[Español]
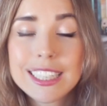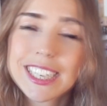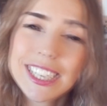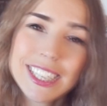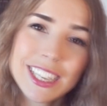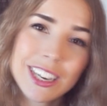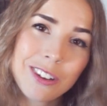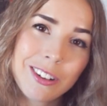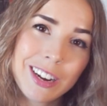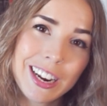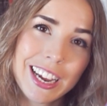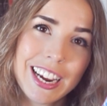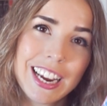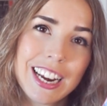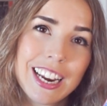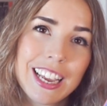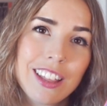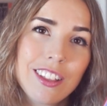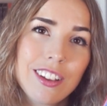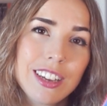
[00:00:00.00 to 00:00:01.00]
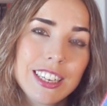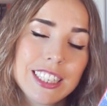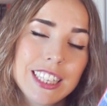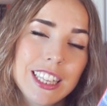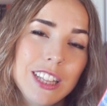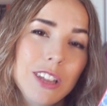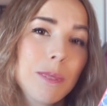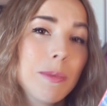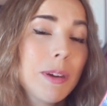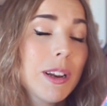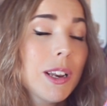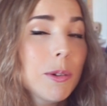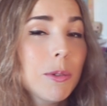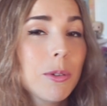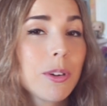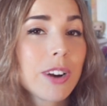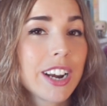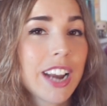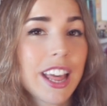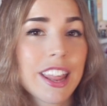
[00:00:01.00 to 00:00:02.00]
siguiente novela que he leído ha sido
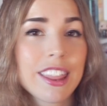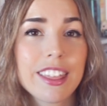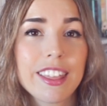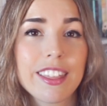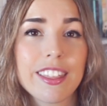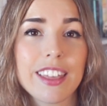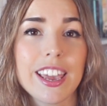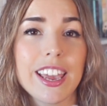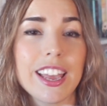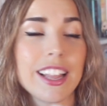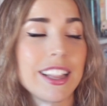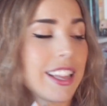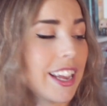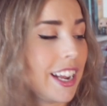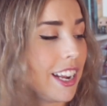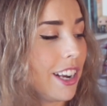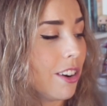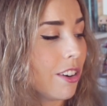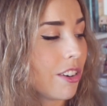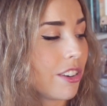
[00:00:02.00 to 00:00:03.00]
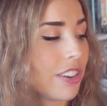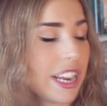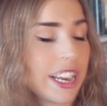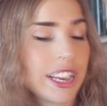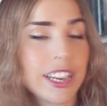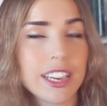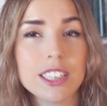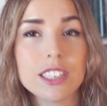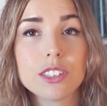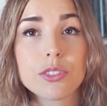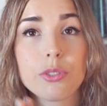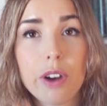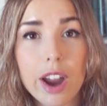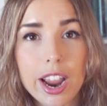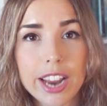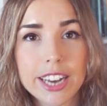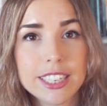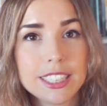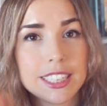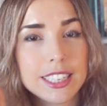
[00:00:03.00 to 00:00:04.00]
Malibu nace de Taylor Jenkins
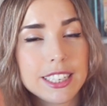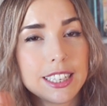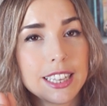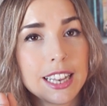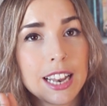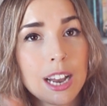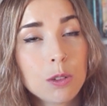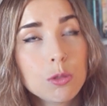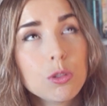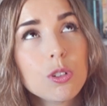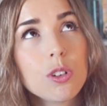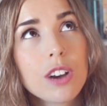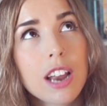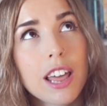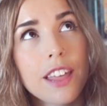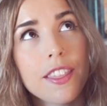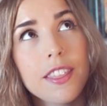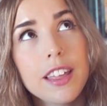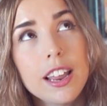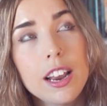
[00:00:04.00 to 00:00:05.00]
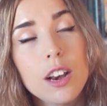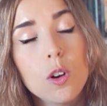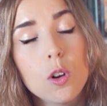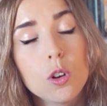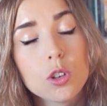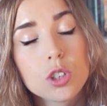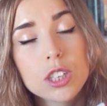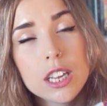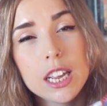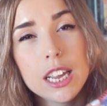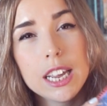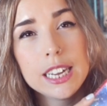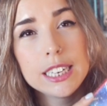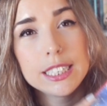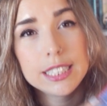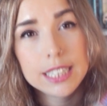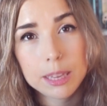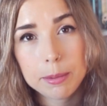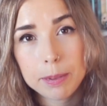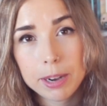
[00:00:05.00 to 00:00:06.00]
Wright, la autora de los
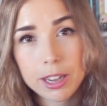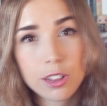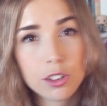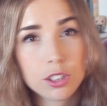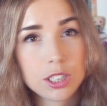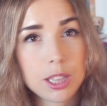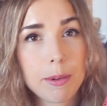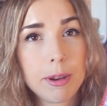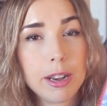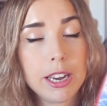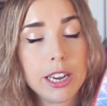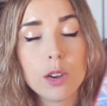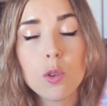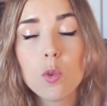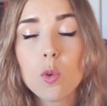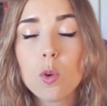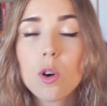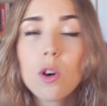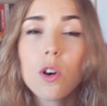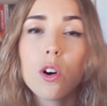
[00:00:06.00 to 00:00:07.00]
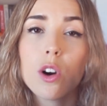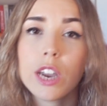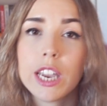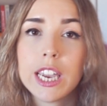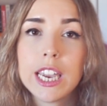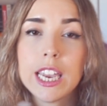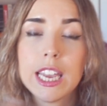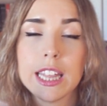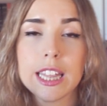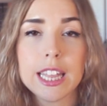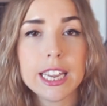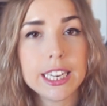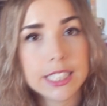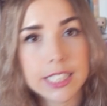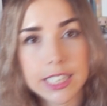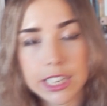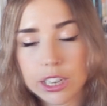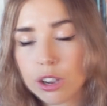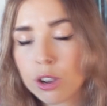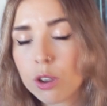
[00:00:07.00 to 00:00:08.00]
Siete maridos de Evelyn Hugo y
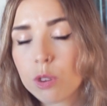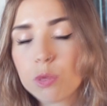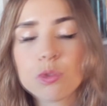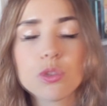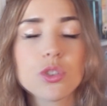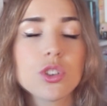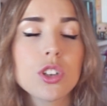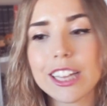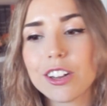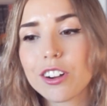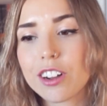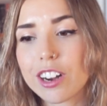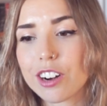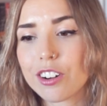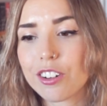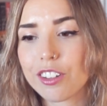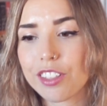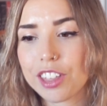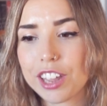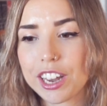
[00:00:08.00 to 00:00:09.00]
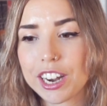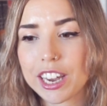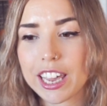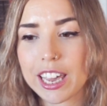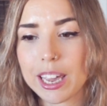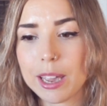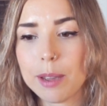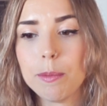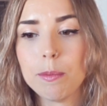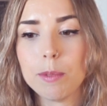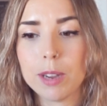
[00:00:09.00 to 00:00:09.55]
Daisy Jones. Y tengo que reconocer que